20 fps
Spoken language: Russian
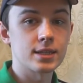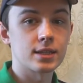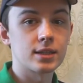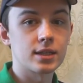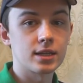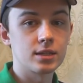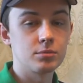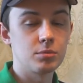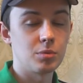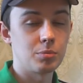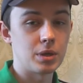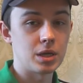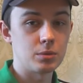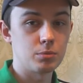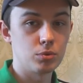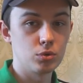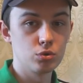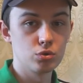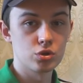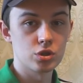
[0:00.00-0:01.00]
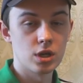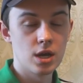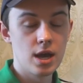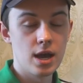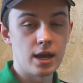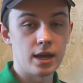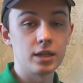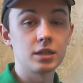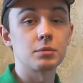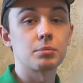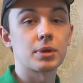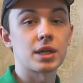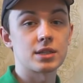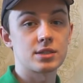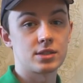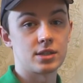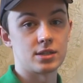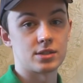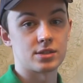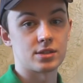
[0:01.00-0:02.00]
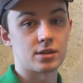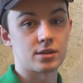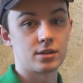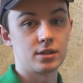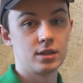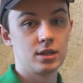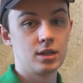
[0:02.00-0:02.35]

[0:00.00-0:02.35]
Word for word: от Redmi 5 Plus, это процессор.